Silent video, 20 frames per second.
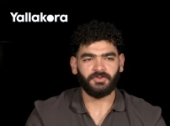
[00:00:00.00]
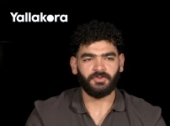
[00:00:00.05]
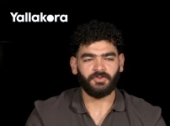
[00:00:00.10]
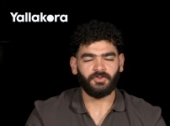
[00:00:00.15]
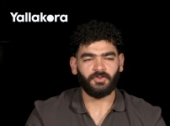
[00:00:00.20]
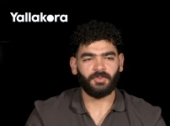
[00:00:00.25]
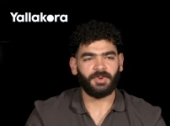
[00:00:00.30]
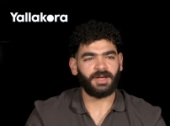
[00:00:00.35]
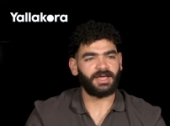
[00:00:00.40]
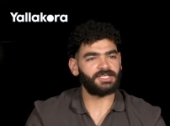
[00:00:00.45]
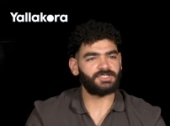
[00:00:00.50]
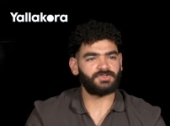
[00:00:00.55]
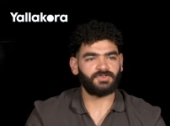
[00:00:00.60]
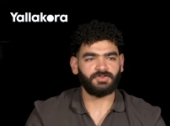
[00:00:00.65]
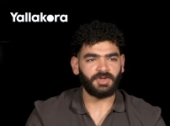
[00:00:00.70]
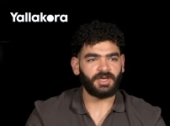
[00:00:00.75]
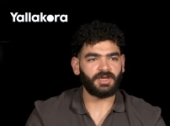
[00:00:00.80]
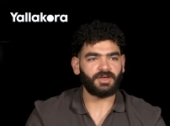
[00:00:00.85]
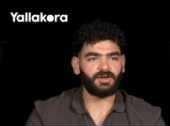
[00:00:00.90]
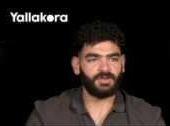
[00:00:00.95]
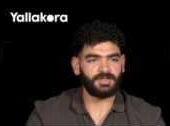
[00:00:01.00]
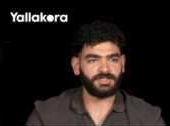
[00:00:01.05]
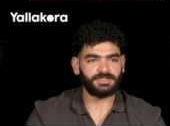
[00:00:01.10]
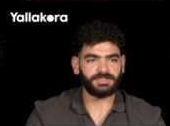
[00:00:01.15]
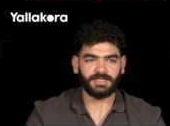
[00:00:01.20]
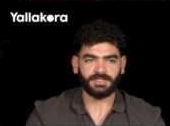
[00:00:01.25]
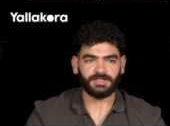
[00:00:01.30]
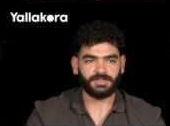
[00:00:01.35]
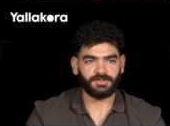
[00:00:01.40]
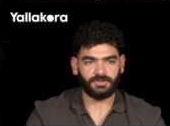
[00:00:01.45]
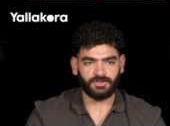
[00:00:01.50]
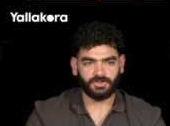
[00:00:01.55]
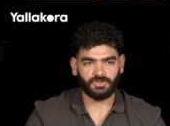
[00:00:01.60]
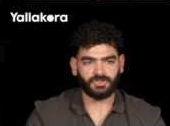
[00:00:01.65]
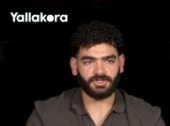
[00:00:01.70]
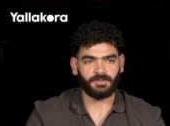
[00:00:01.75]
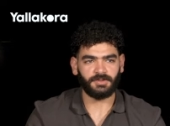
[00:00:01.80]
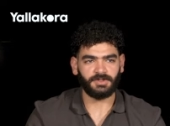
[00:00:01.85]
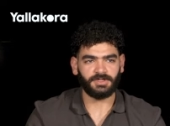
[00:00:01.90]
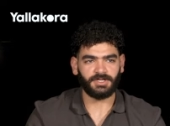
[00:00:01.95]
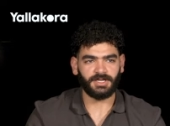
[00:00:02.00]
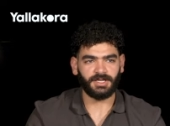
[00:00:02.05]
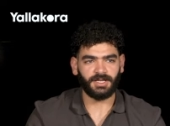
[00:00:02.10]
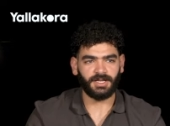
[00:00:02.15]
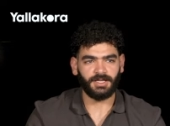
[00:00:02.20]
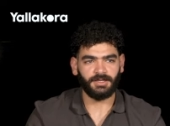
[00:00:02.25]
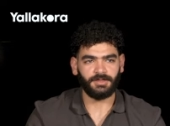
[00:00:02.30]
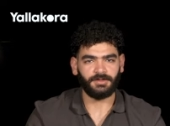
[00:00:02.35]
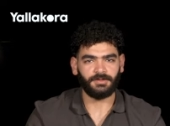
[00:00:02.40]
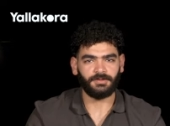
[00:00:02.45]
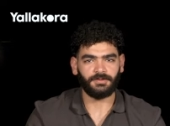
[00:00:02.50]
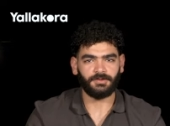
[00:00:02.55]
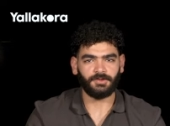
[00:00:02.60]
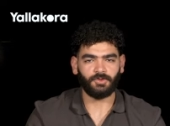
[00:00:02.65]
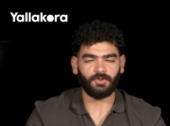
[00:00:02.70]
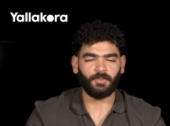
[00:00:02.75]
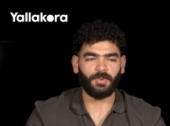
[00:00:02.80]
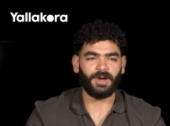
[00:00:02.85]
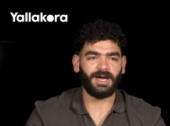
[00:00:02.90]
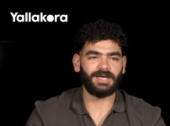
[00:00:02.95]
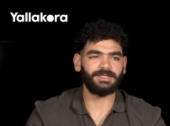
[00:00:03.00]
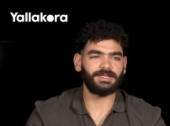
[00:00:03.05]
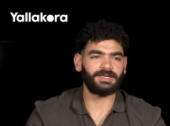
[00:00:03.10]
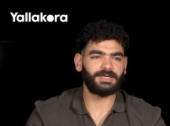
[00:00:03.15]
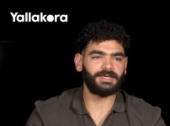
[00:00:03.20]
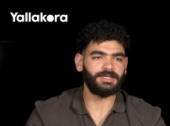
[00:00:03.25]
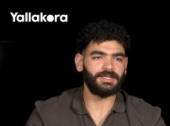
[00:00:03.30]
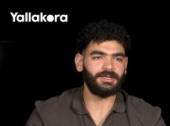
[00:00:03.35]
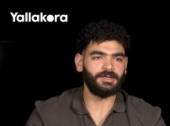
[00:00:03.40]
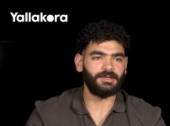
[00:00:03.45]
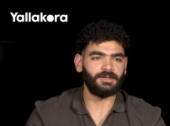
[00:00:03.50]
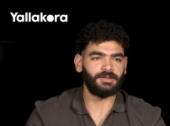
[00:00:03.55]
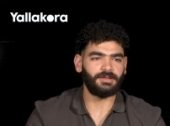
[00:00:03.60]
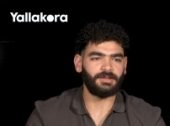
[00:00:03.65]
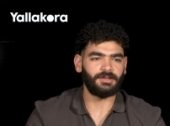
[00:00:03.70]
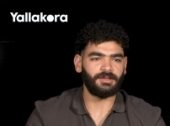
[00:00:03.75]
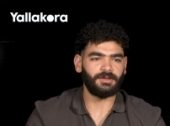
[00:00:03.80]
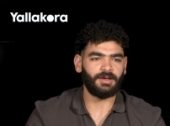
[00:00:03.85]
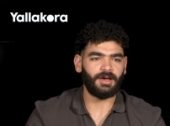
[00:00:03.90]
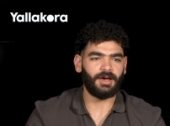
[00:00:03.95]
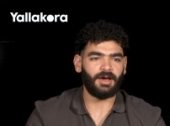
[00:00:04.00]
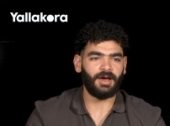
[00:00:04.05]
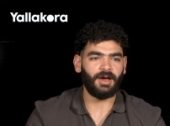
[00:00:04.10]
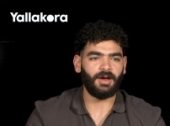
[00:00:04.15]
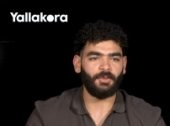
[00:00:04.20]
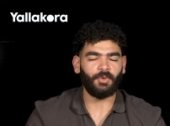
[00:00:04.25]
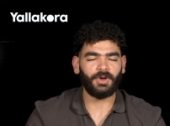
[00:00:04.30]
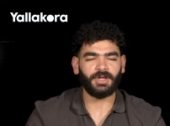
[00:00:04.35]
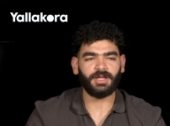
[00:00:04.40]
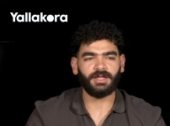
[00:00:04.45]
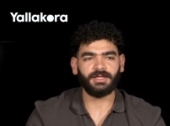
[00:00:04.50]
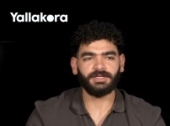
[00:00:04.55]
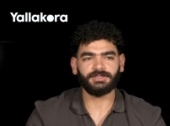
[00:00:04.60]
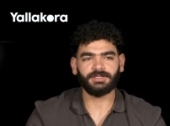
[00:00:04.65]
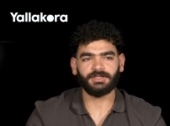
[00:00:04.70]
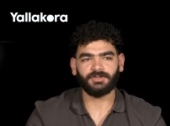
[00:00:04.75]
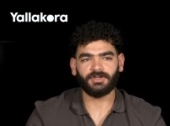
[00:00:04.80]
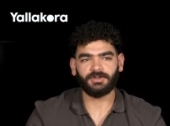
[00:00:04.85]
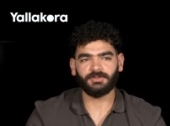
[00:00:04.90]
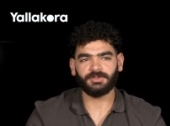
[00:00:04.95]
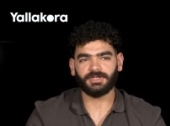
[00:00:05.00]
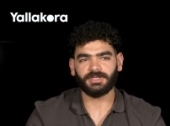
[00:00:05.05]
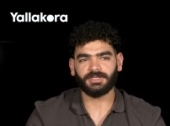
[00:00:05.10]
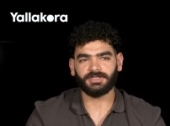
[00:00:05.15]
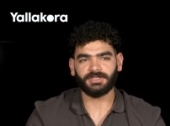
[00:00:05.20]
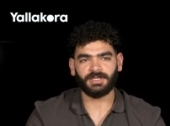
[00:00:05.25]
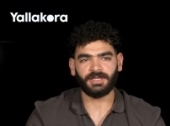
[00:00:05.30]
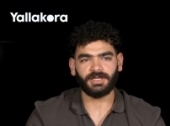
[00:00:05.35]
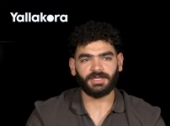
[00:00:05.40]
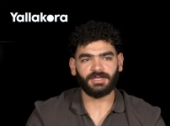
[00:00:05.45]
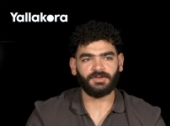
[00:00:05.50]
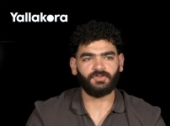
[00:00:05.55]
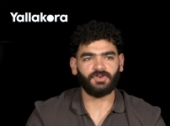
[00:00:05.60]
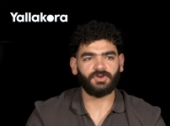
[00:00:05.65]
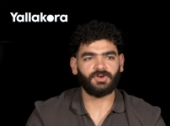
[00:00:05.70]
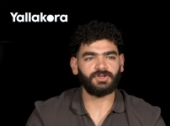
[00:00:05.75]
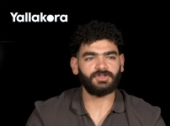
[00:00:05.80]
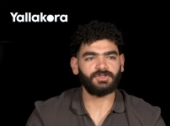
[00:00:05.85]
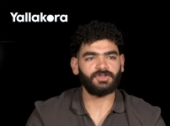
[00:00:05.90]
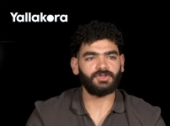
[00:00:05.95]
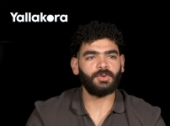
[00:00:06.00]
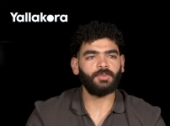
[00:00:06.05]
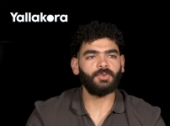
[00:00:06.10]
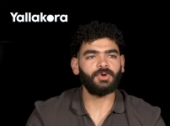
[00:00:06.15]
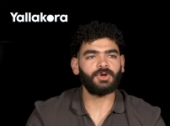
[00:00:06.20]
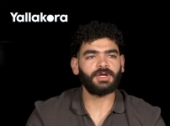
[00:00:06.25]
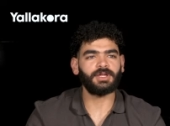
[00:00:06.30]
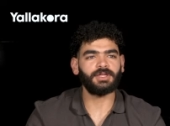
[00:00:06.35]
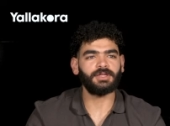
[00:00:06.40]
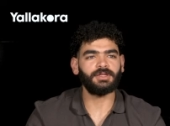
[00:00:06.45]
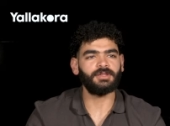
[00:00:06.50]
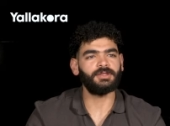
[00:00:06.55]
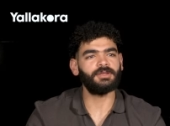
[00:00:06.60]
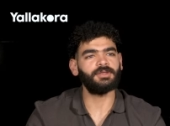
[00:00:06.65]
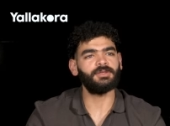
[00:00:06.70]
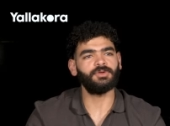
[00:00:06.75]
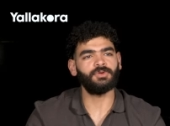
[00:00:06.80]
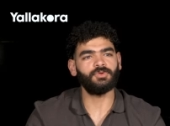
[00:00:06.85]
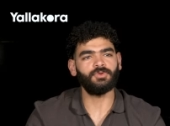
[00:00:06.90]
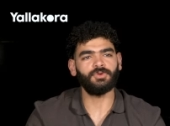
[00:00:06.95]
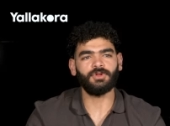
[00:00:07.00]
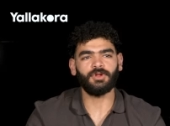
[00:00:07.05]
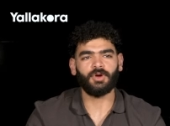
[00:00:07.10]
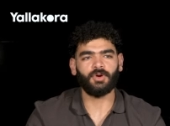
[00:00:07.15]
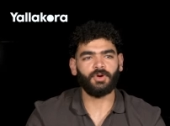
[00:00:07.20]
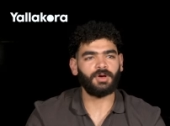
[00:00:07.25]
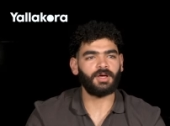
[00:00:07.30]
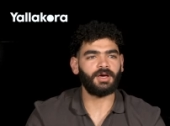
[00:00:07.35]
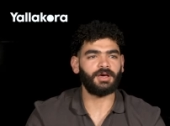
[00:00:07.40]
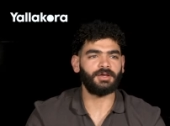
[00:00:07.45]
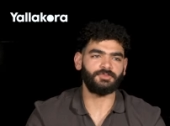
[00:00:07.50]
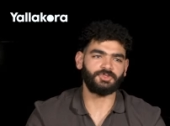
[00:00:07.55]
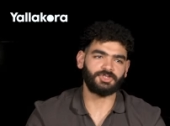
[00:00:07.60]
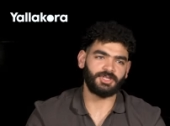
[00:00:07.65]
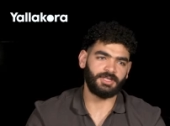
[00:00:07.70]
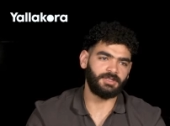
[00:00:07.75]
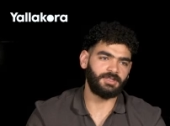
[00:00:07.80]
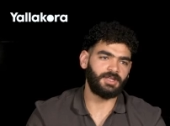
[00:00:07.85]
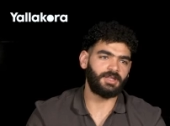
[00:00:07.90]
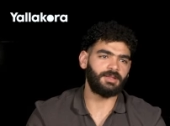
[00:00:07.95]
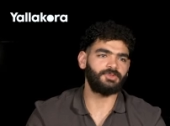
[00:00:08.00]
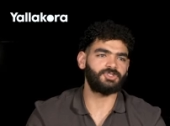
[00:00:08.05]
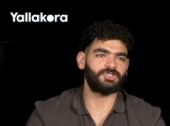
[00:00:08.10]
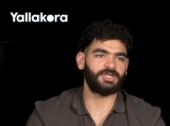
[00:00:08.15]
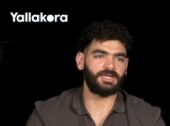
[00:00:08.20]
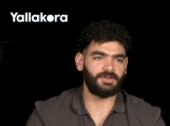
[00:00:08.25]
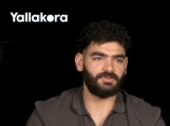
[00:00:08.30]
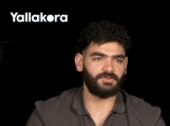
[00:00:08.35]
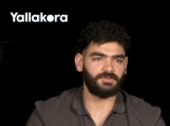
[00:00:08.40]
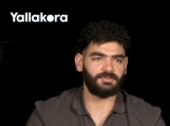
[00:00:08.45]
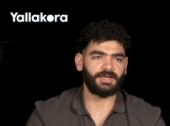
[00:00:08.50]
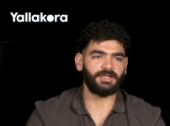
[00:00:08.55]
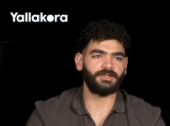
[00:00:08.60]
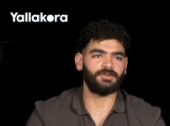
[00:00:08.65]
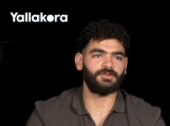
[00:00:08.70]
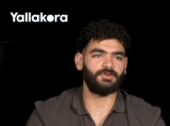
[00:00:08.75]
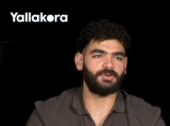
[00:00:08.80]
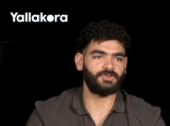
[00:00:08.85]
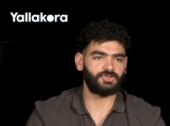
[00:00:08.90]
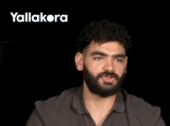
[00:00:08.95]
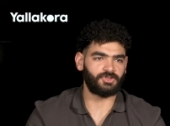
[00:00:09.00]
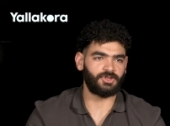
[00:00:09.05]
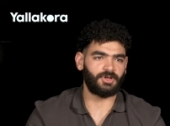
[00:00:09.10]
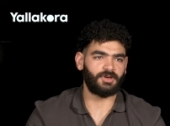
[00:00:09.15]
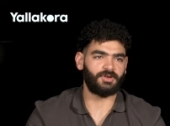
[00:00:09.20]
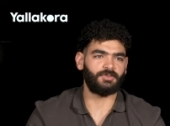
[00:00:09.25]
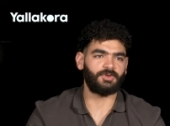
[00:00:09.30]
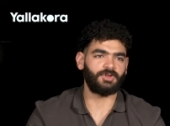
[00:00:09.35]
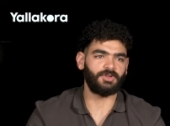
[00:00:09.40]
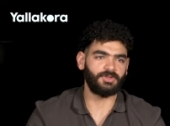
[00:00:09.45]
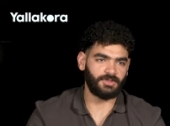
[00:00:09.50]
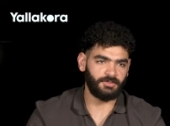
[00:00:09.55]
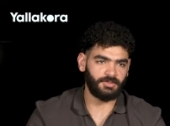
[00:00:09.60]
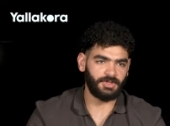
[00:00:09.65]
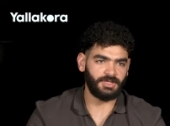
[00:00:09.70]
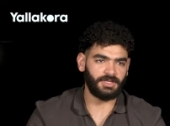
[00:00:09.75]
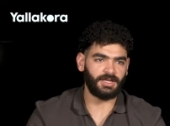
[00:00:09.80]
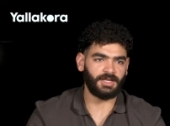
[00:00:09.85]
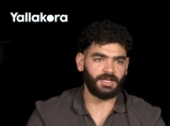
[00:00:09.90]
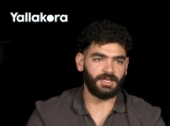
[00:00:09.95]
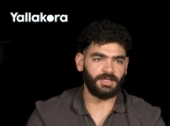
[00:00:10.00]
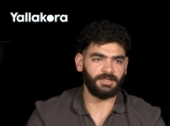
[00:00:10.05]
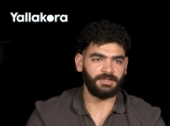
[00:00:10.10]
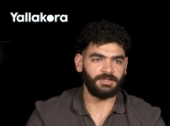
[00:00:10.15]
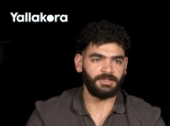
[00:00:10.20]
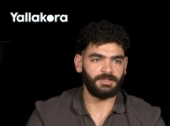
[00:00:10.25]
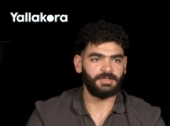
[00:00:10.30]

وما جاش في دماغي خالص ساعتها ان اشوطها بين رجلي وبعد كده وانا نازل ضربه الجزاء الاخيره فكرت ان هو ممكن يقول هو مش ان انا مش هاجي في دماغي ان هو يشوطها مرتين بين رجلي